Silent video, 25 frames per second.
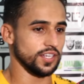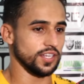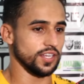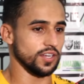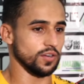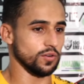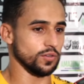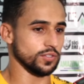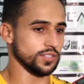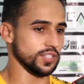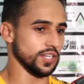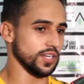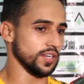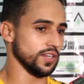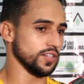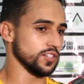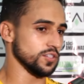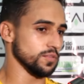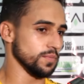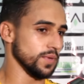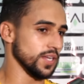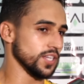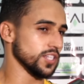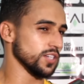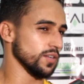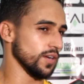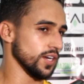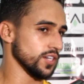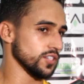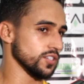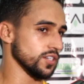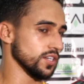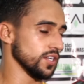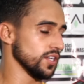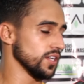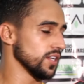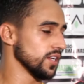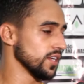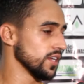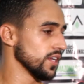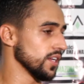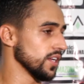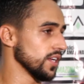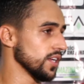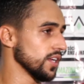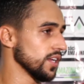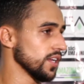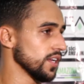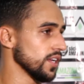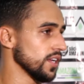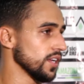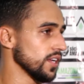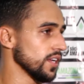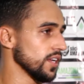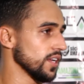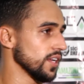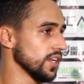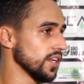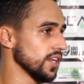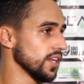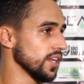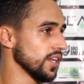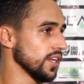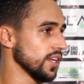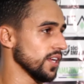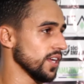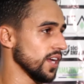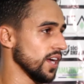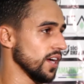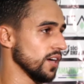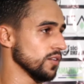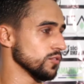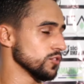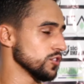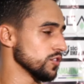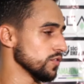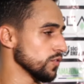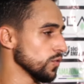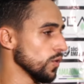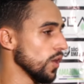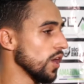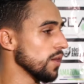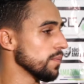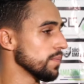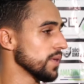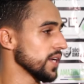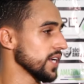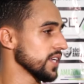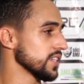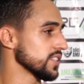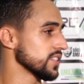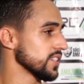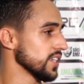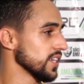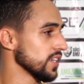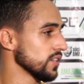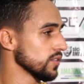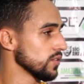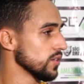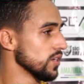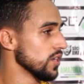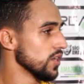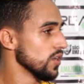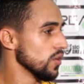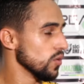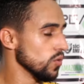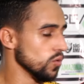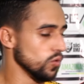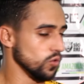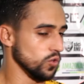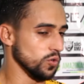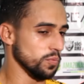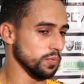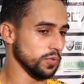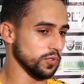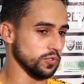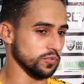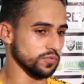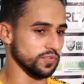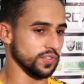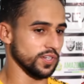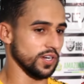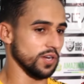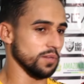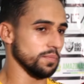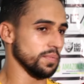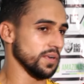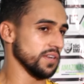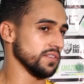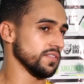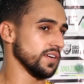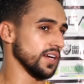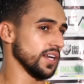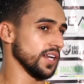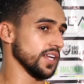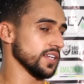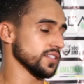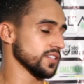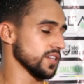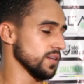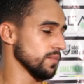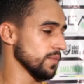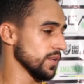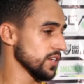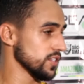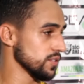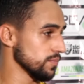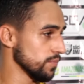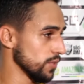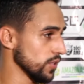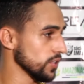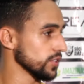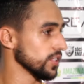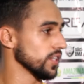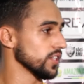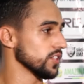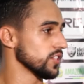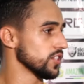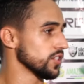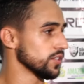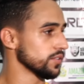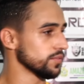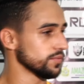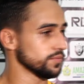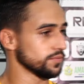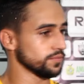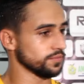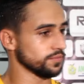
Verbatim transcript: E, consequentemente, eu acho que é, a individual aparecendo, o grupo no final prevalece, que é o mais importante.